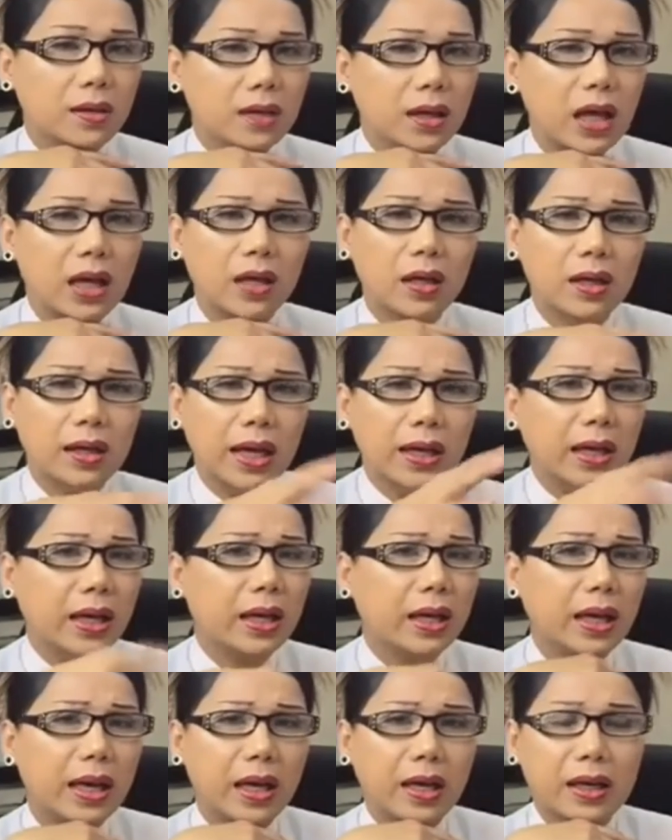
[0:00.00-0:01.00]
nó nghe nghe
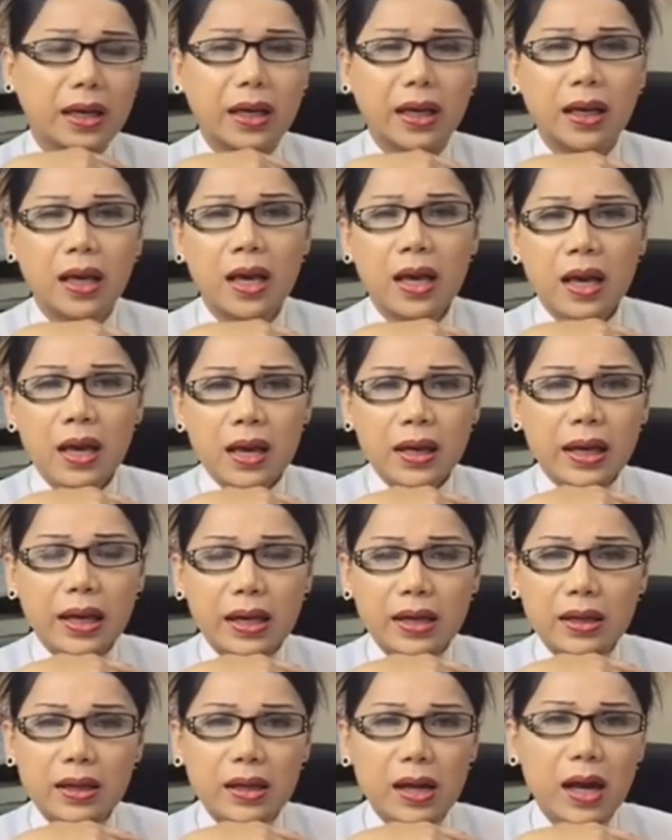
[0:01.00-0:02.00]
nghe
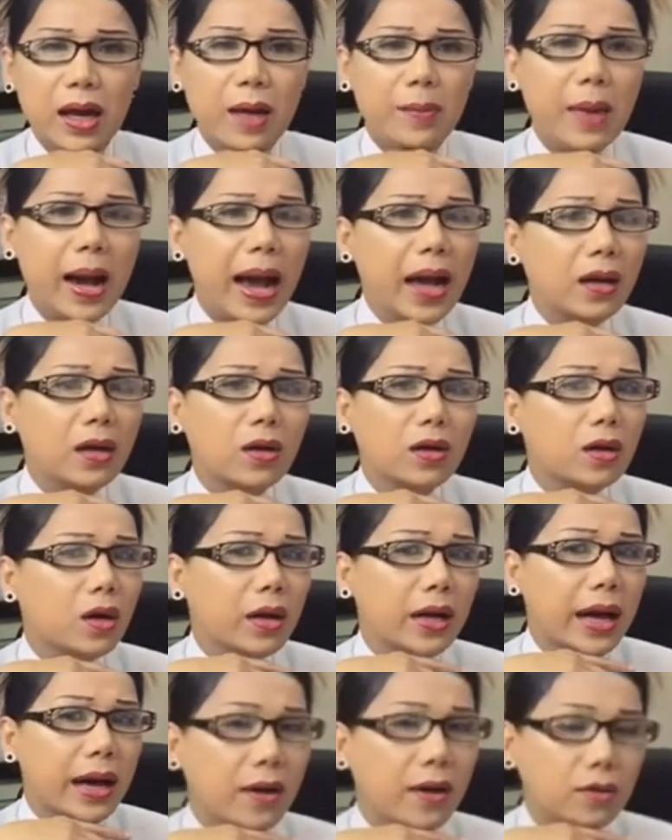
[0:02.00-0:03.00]
nghe vấn đề là bác nói
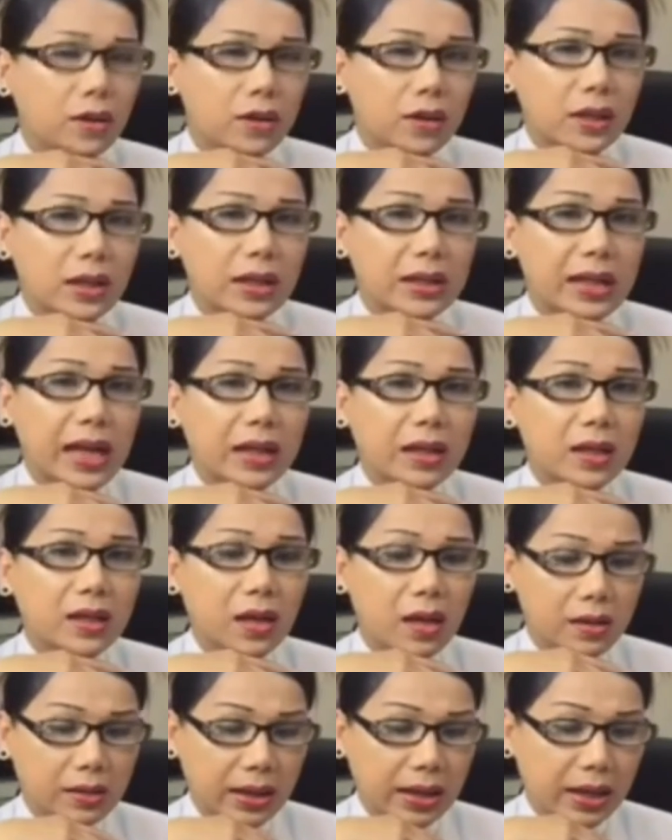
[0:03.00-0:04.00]
đầu thôi chứ Lisa
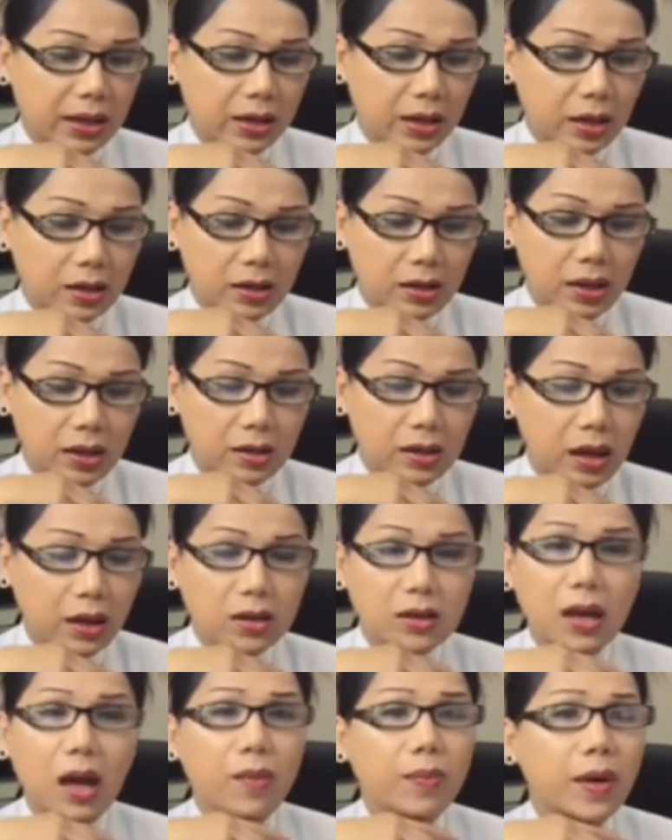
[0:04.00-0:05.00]
tới giờ nghe thì ừ ừ
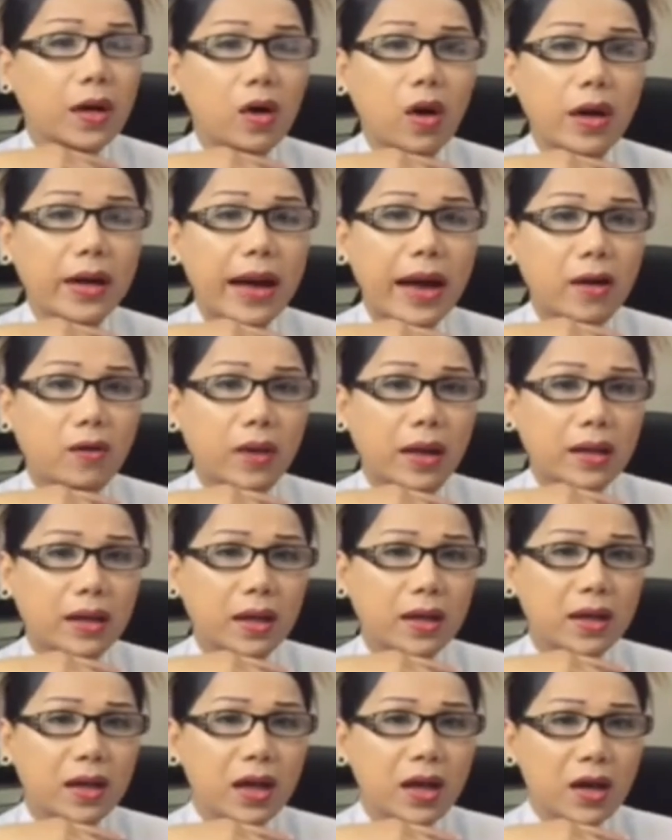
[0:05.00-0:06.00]
hử chứ không biết gói đầu là
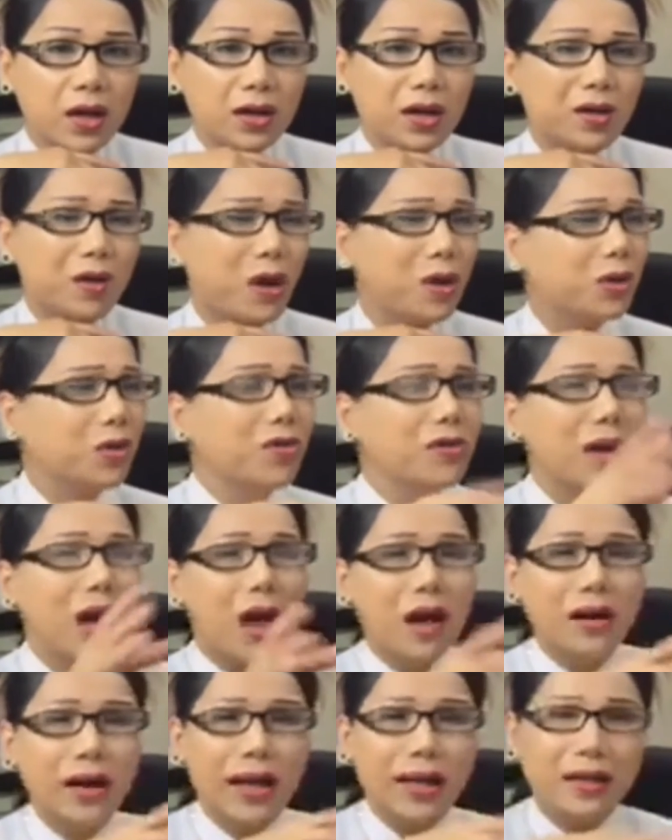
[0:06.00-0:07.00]
gì nó còn thiếu
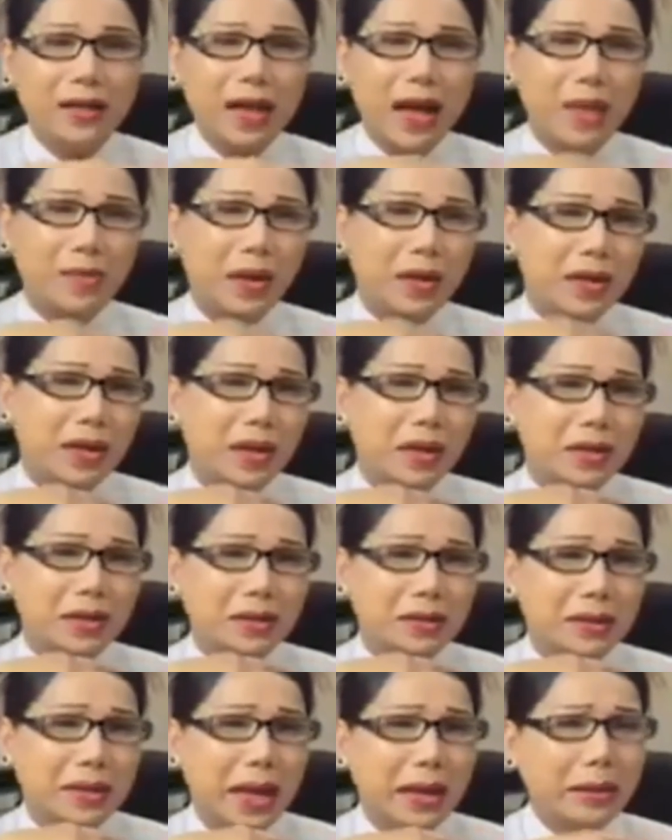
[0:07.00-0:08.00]
nợ là người ta bởi vì
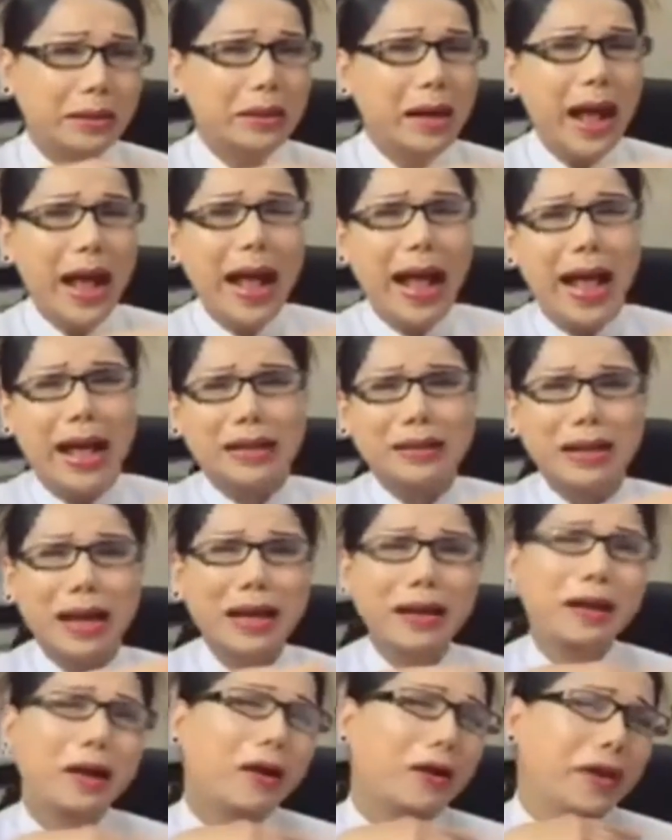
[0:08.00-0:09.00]
người ta đưa hàng
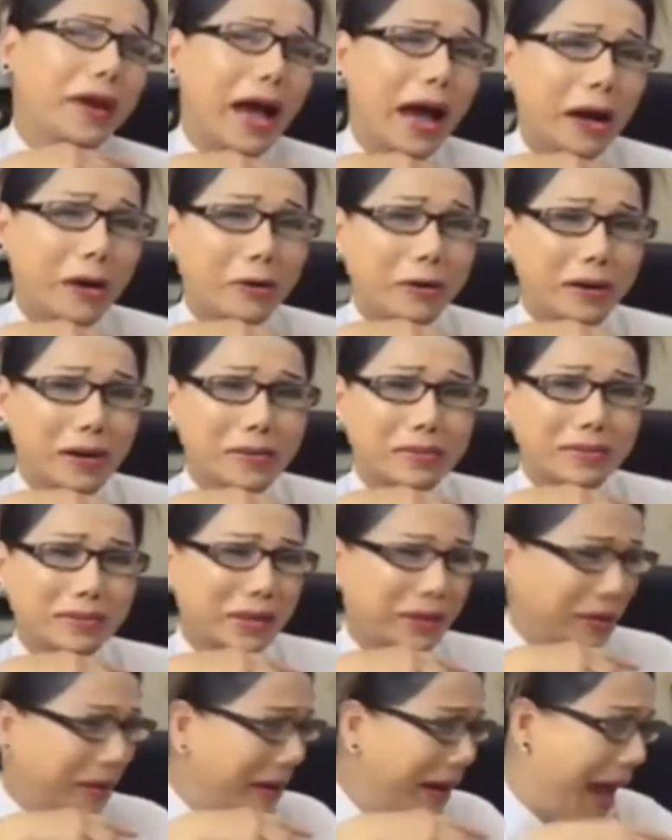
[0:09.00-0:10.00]
tới gói đầu
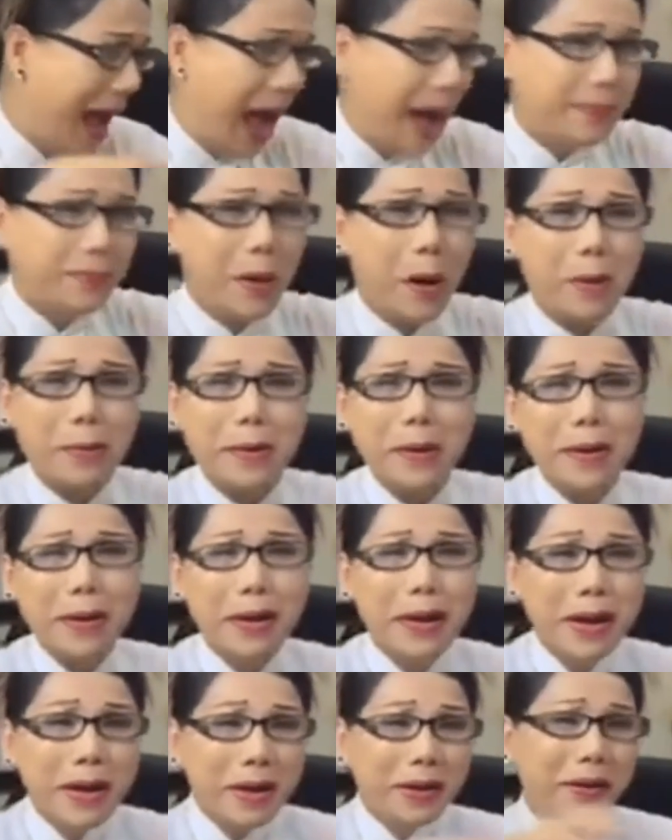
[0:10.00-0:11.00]
như nó đạp một đứa
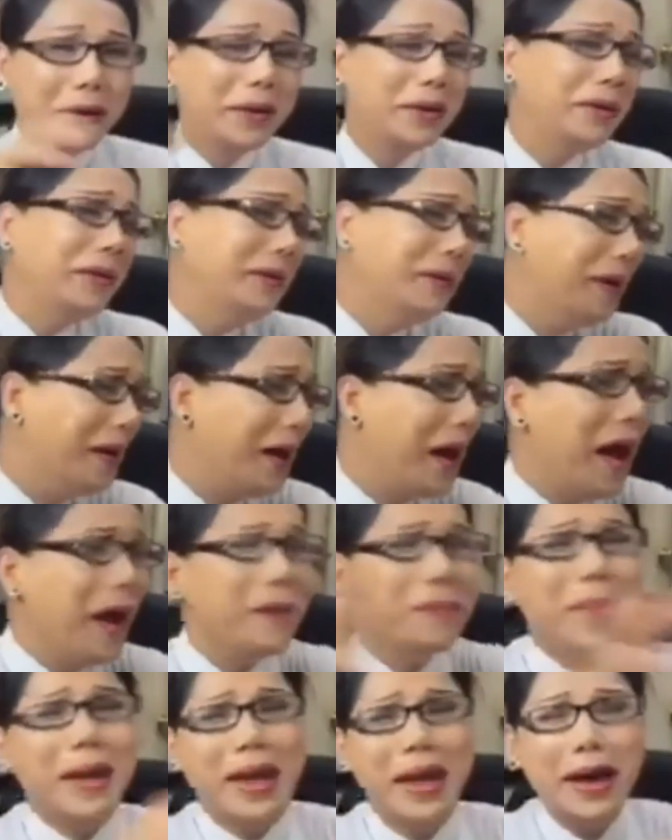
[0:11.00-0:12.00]
nó
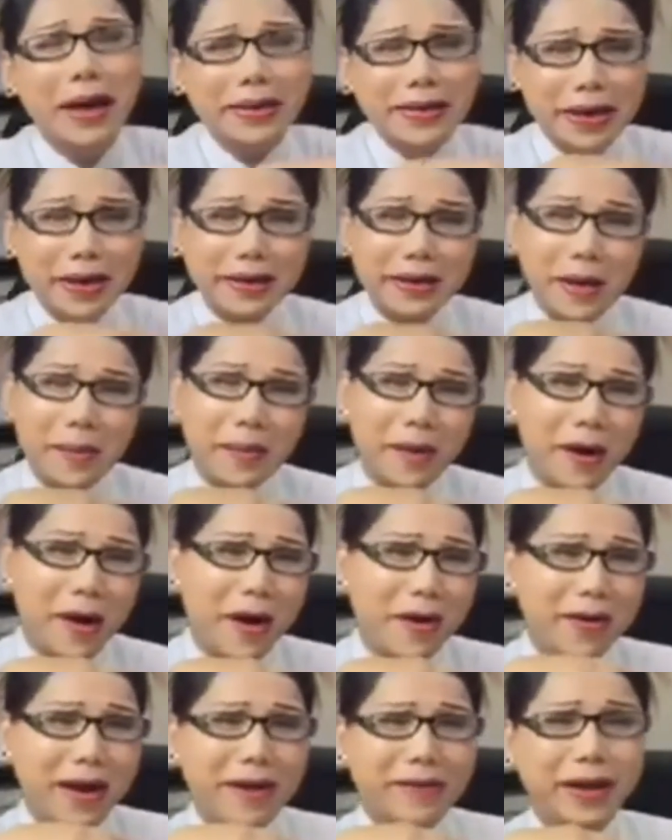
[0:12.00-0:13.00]
hết mẻ hết trơn tôm
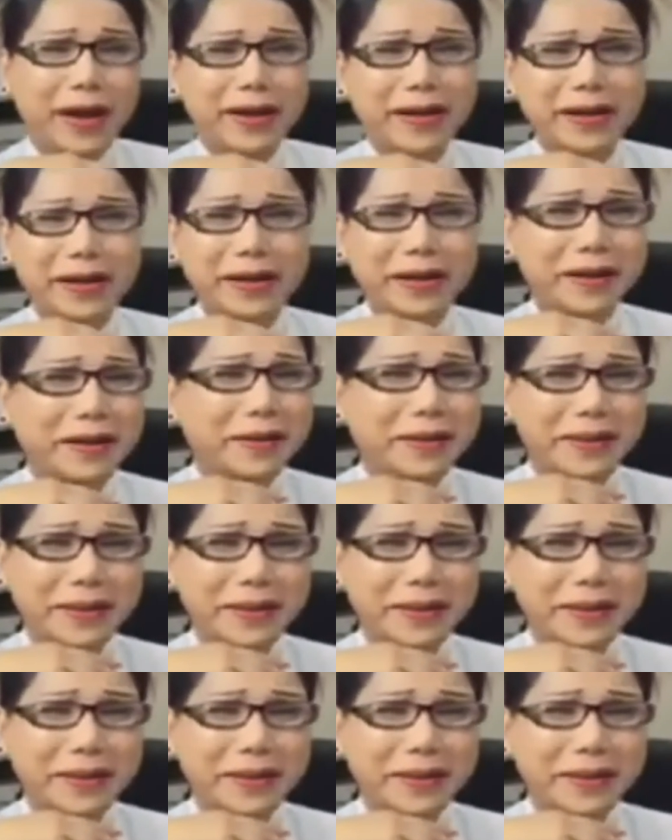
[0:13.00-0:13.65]
khô ra ngoài được